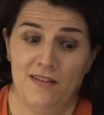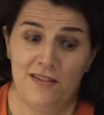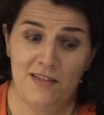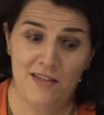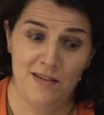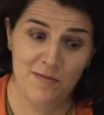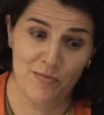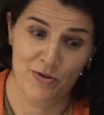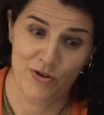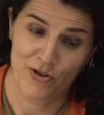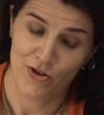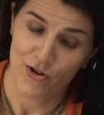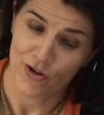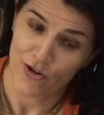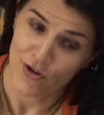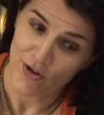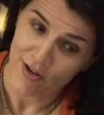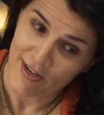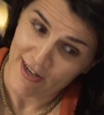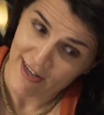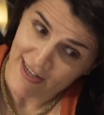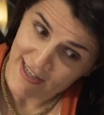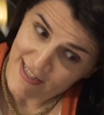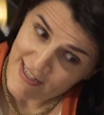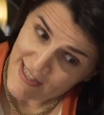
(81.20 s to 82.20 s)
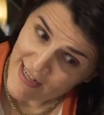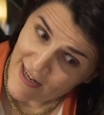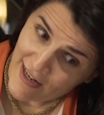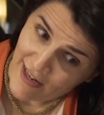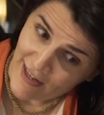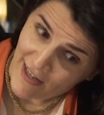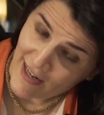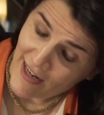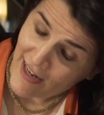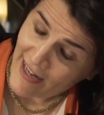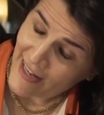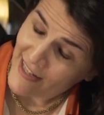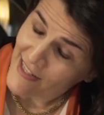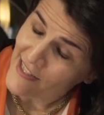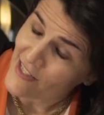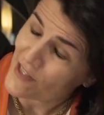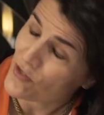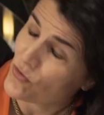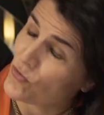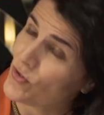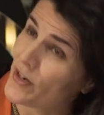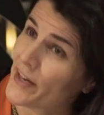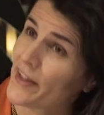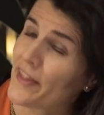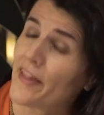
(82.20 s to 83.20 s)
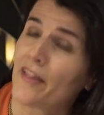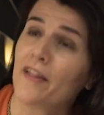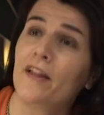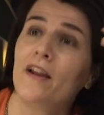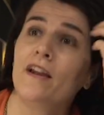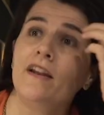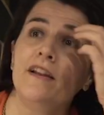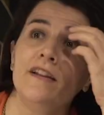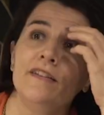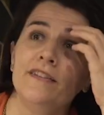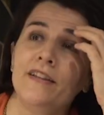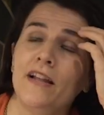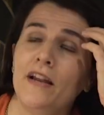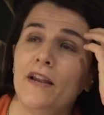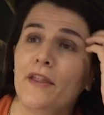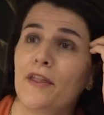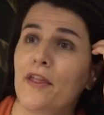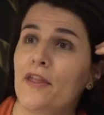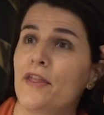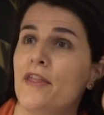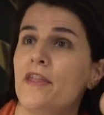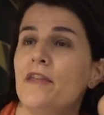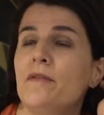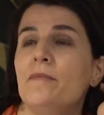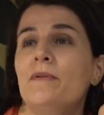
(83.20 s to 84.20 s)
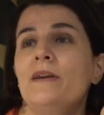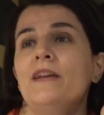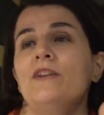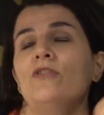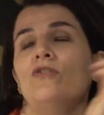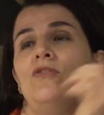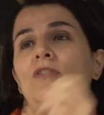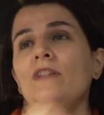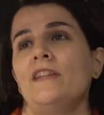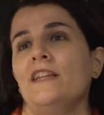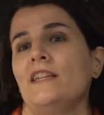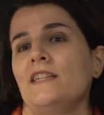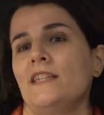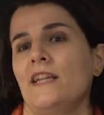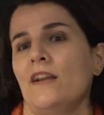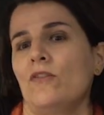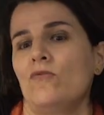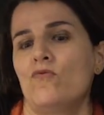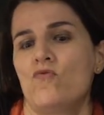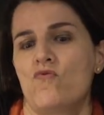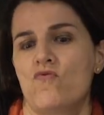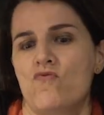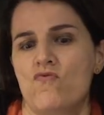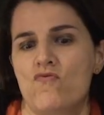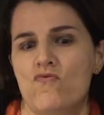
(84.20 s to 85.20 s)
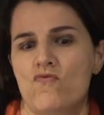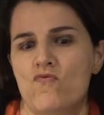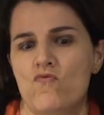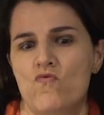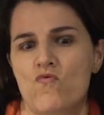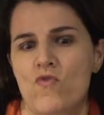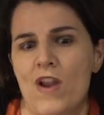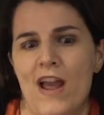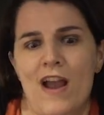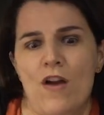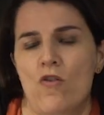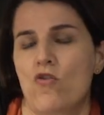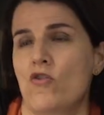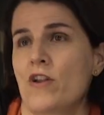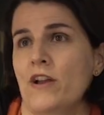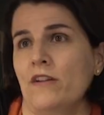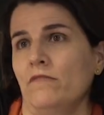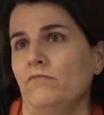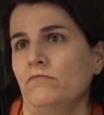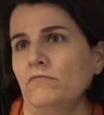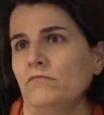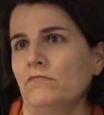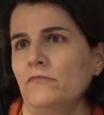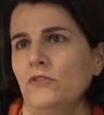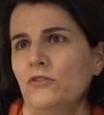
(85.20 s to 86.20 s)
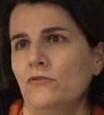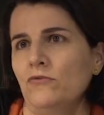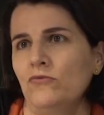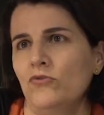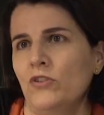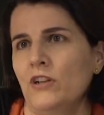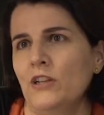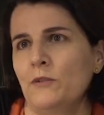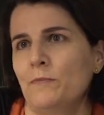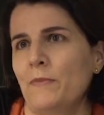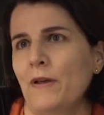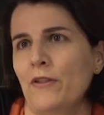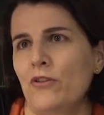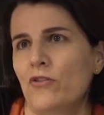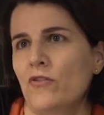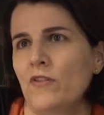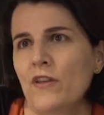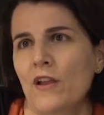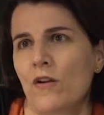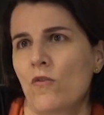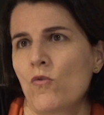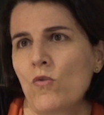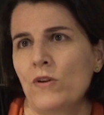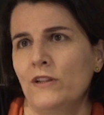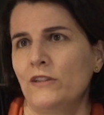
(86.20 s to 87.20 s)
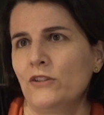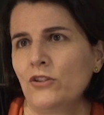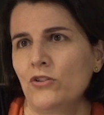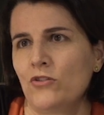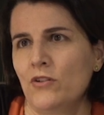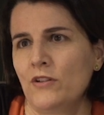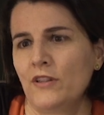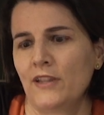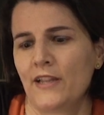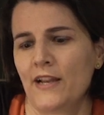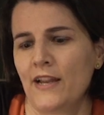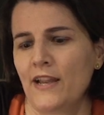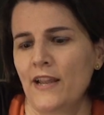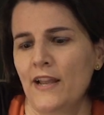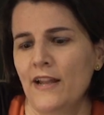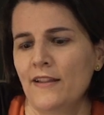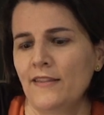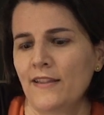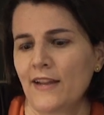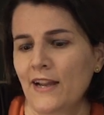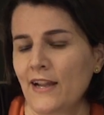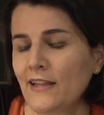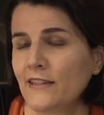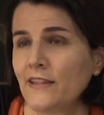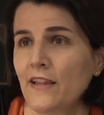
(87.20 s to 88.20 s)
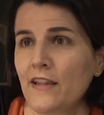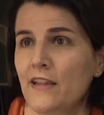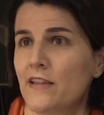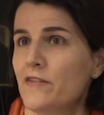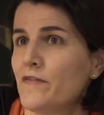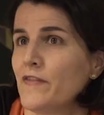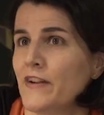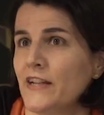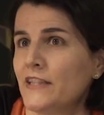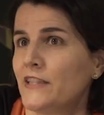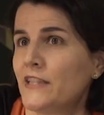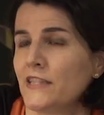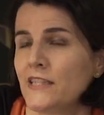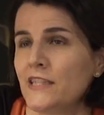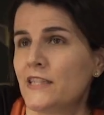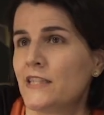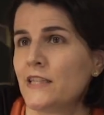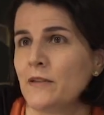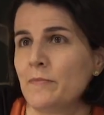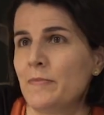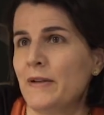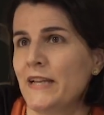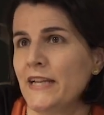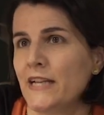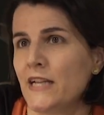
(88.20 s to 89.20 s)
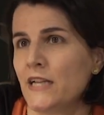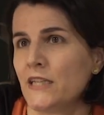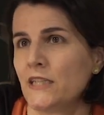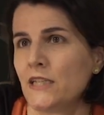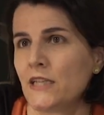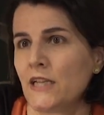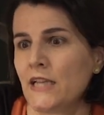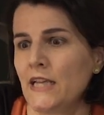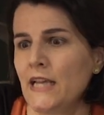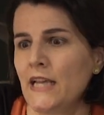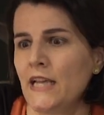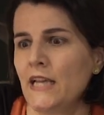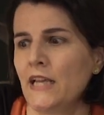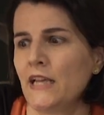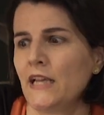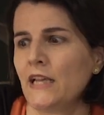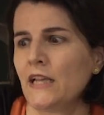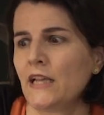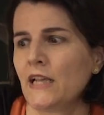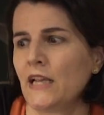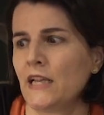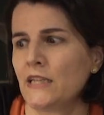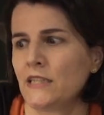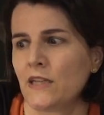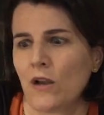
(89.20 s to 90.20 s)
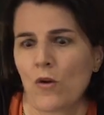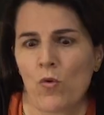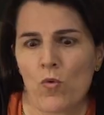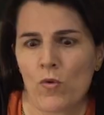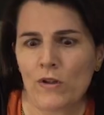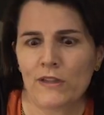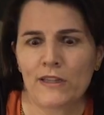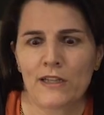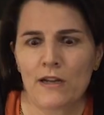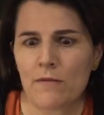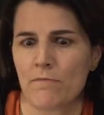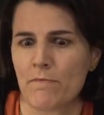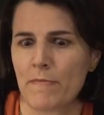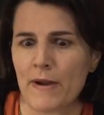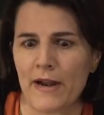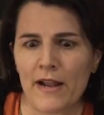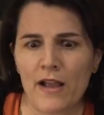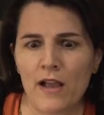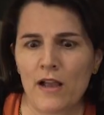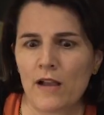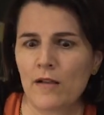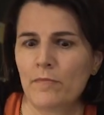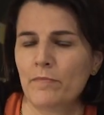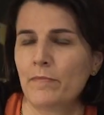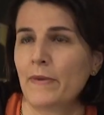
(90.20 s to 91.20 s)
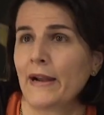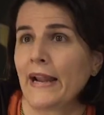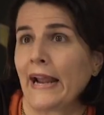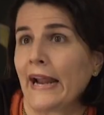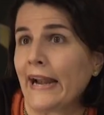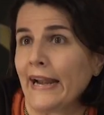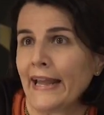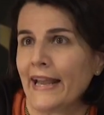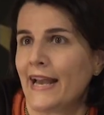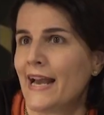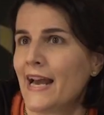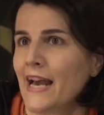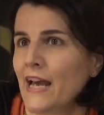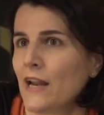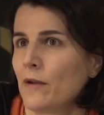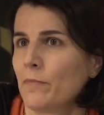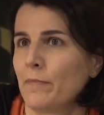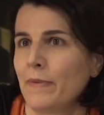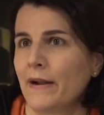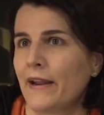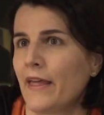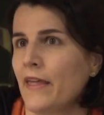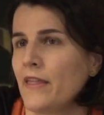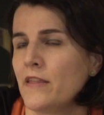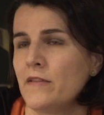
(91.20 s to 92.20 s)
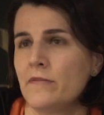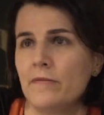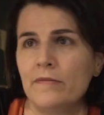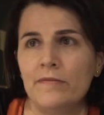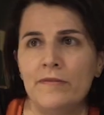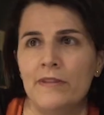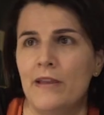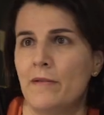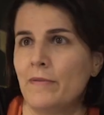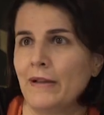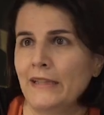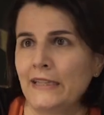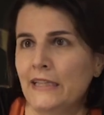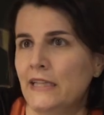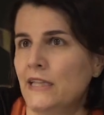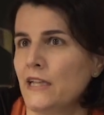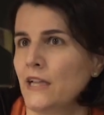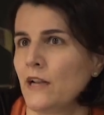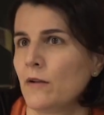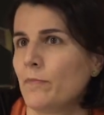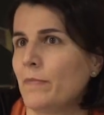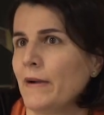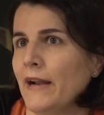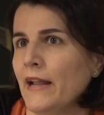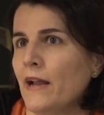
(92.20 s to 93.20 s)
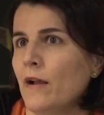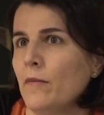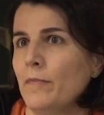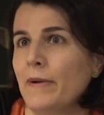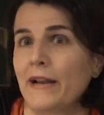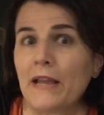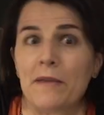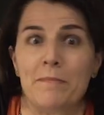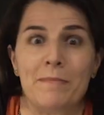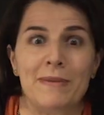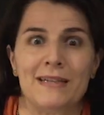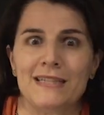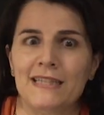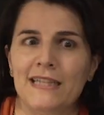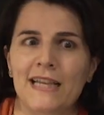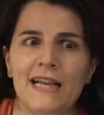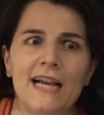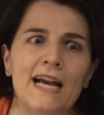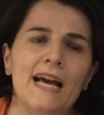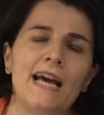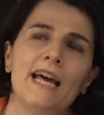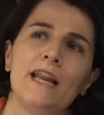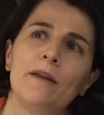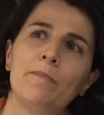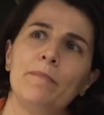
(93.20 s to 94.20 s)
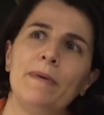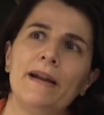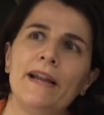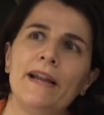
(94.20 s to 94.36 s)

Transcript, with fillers: Sí, bueno, yo creo que, es la, gran singularidad del, del, CCCB, ¿no? el de ser un, agora, un espacio de encuentro entre, gente de diferentes disciplinas que, se encuentran para, crear, para debatir, para, investigar,